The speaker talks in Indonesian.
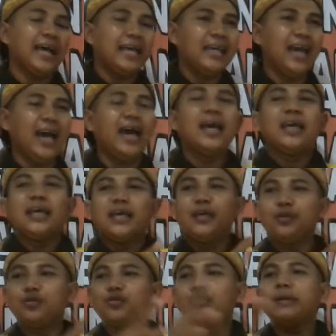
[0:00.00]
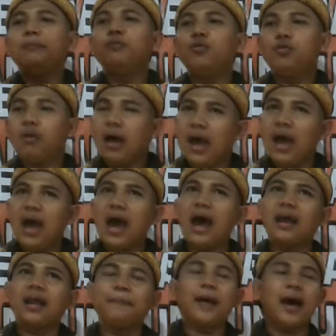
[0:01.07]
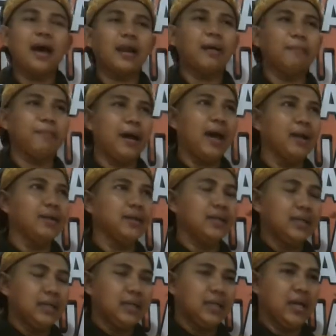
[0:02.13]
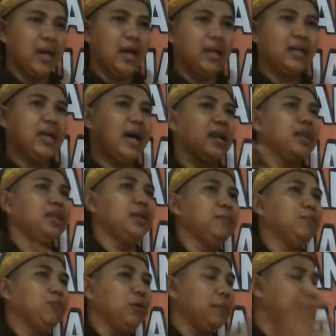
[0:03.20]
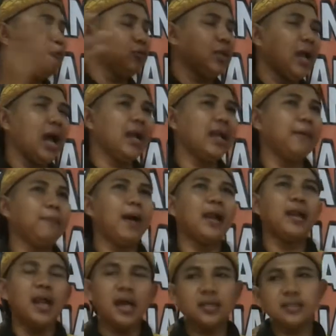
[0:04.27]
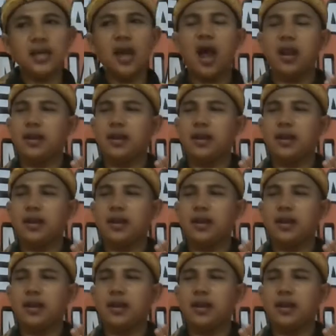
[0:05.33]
Ya, itu semua harap-harapan ya dari ibu-ibu terhadap anaknya.